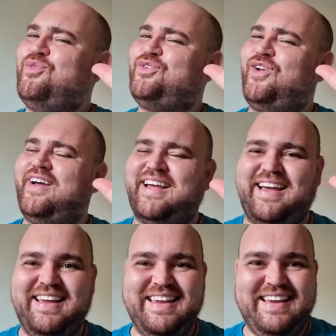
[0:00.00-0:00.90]
vamos
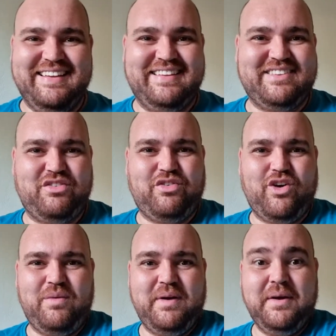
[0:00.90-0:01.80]
colocar dessa
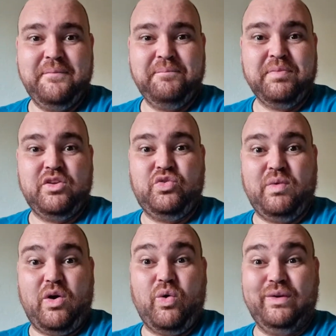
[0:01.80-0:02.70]
forma, de
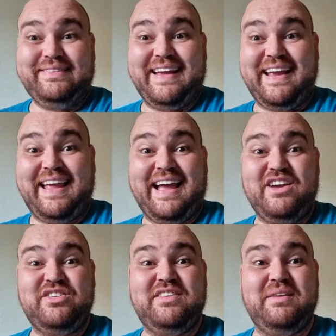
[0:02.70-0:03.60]
uma outra
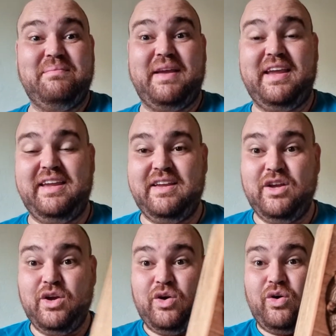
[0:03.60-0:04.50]
caixa também.
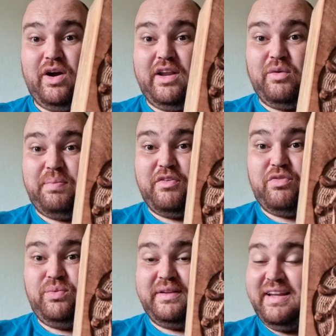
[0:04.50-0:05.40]
Olha, o
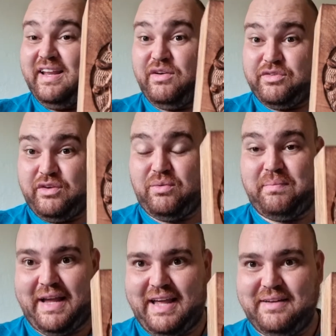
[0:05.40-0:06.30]
perfume da Tele que você
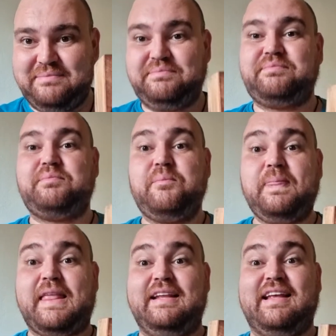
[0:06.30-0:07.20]
comprar,
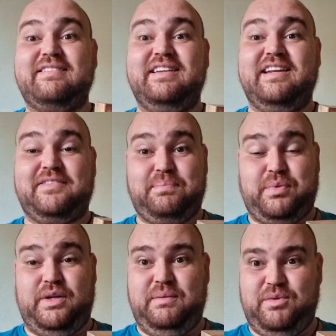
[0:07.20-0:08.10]
das linhas
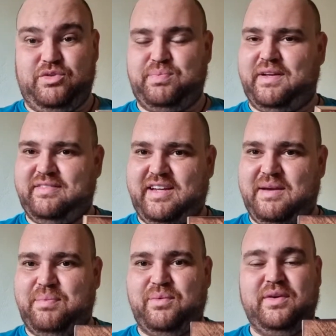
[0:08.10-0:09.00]
Premiums, por
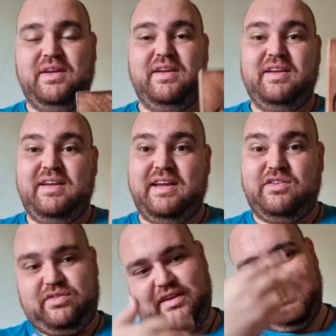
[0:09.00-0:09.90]
exemplo,
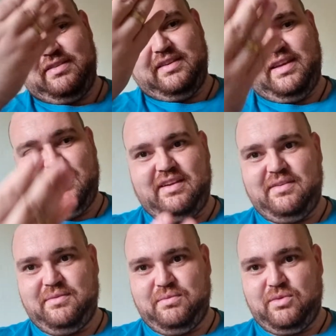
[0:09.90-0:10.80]
é, se você
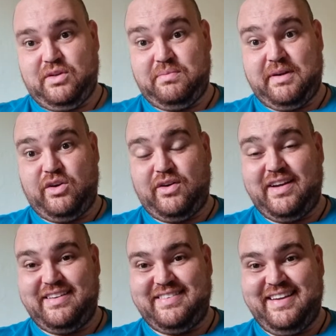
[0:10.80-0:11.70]
quiser as
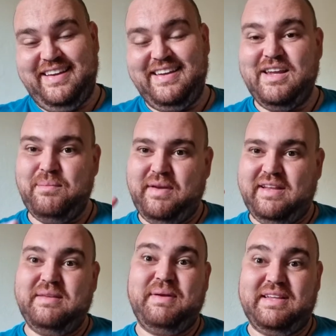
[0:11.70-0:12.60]
maiores, né?
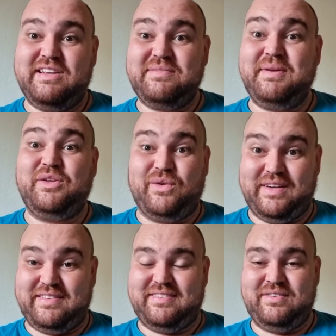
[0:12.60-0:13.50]
Porque aí também tem as
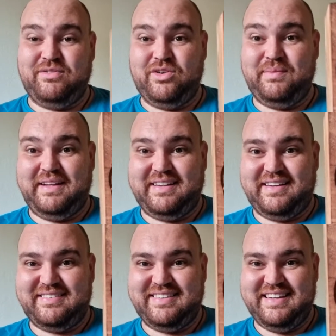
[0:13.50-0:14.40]
menores,
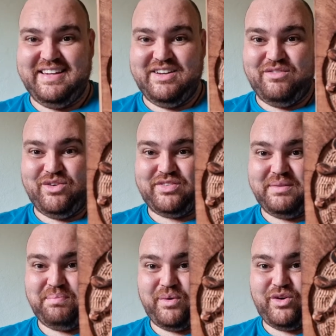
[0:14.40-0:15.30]
volumetrias.
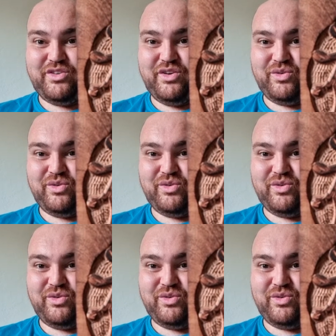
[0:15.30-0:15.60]
Você pode